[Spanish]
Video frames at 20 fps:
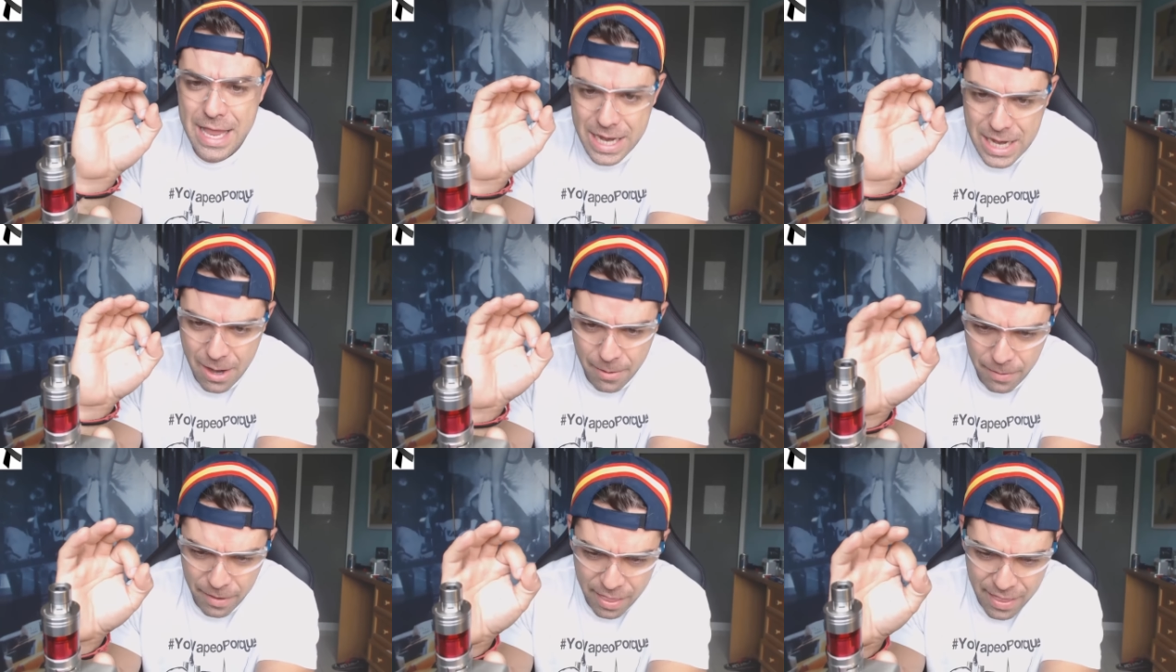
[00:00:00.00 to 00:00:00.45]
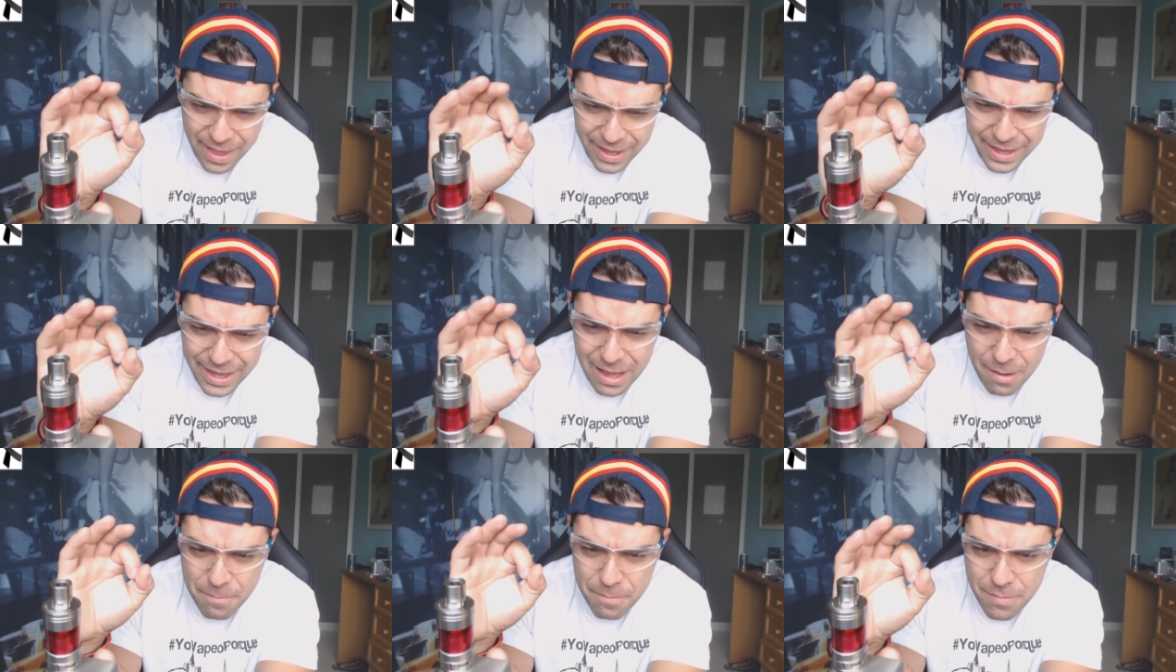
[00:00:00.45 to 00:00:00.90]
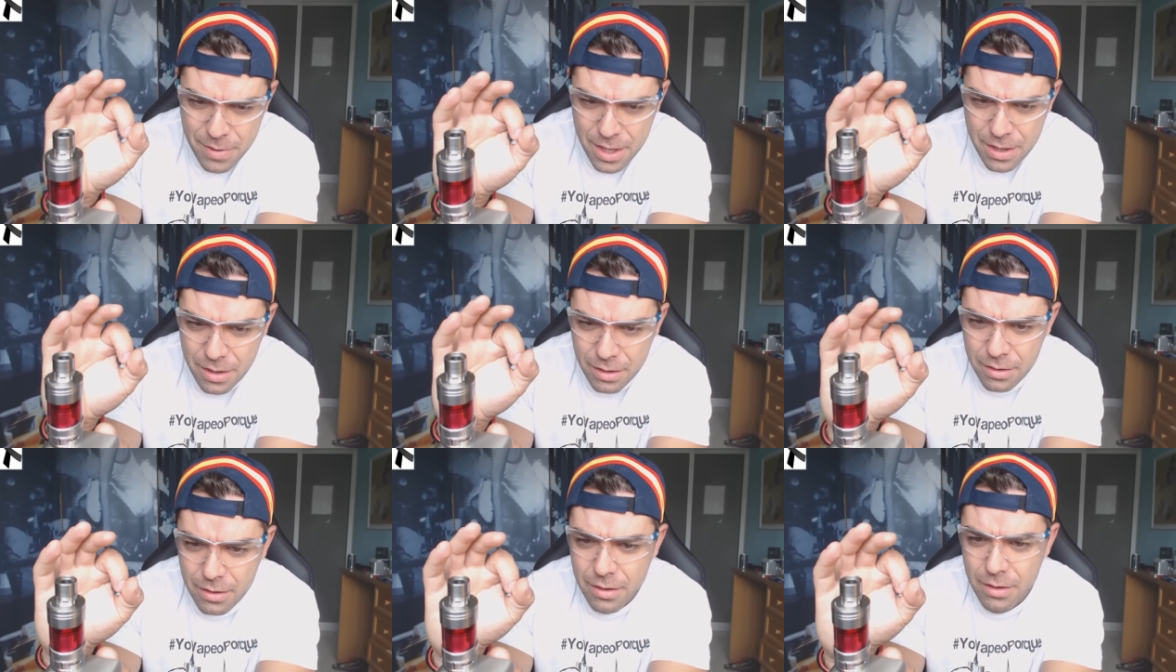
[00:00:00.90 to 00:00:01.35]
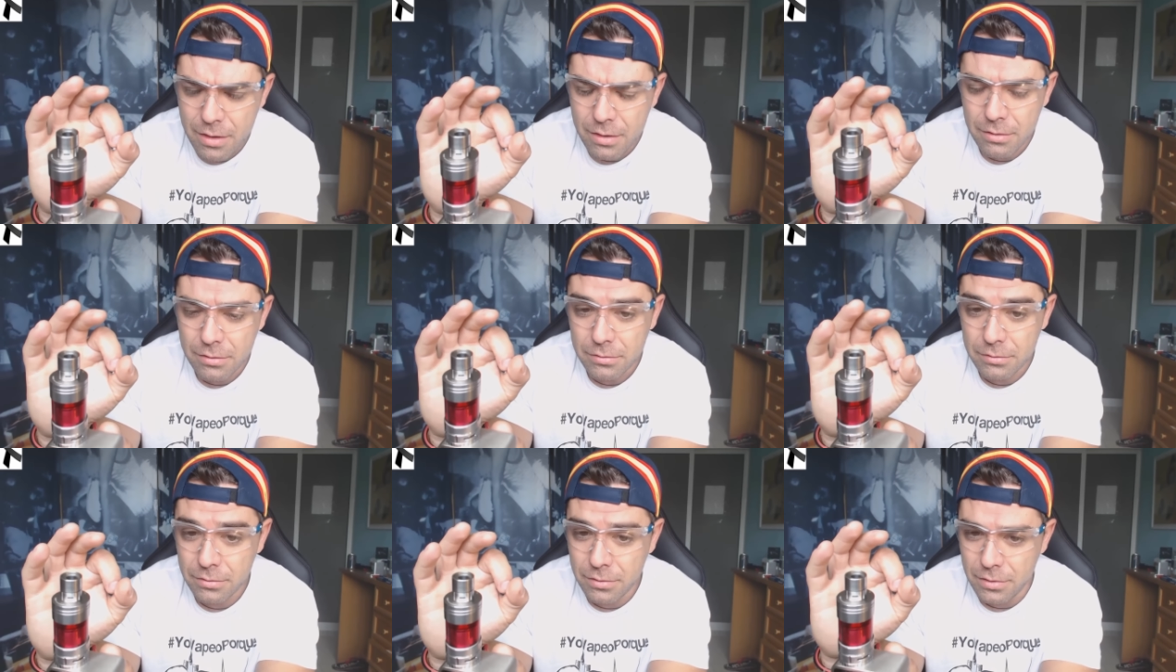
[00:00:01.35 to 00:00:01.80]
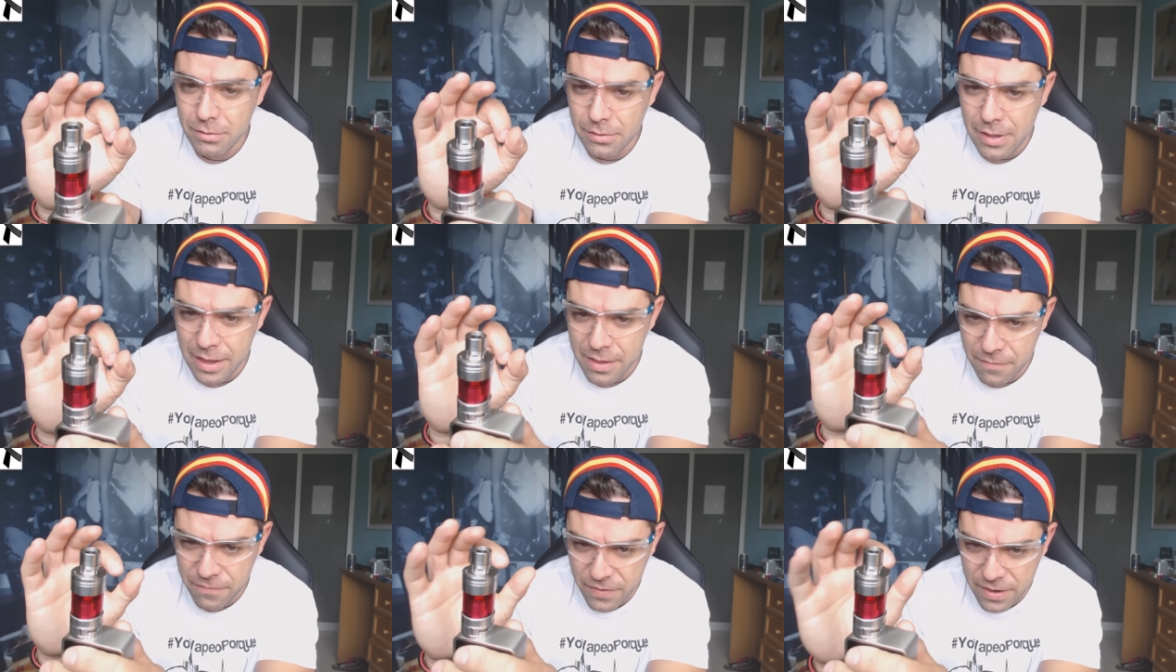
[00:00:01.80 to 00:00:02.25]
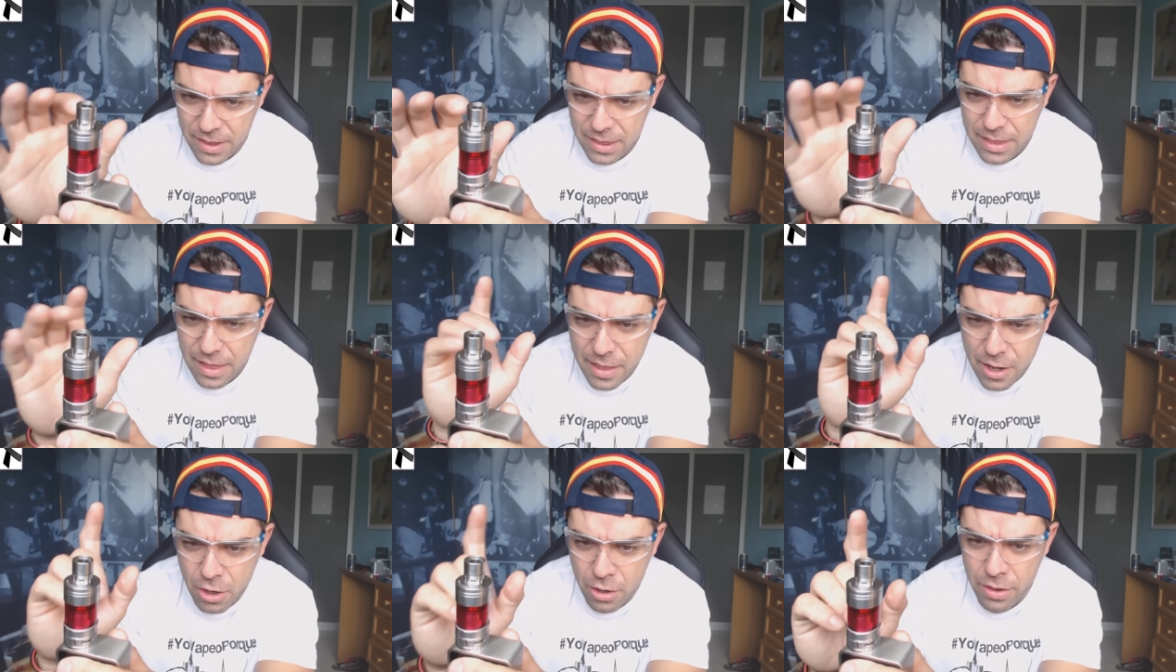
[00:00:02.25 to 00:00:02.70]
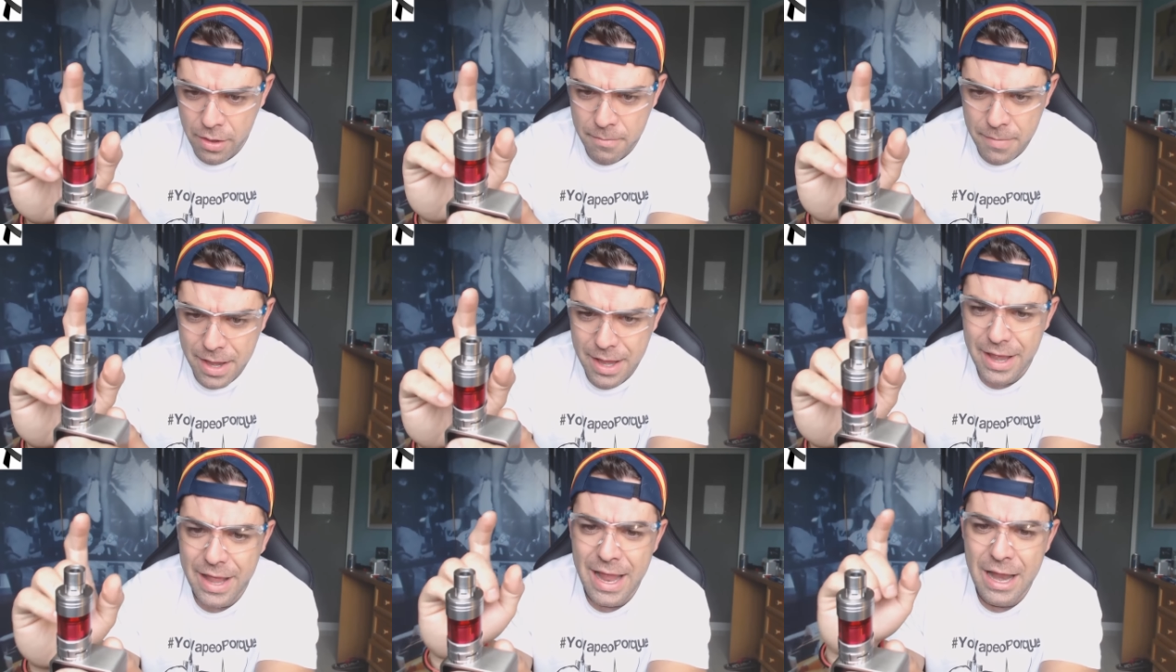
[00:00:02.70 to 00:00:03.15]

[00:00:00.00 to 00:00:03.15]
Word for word: Y la verdad es que a mí, a diferencia de los demás,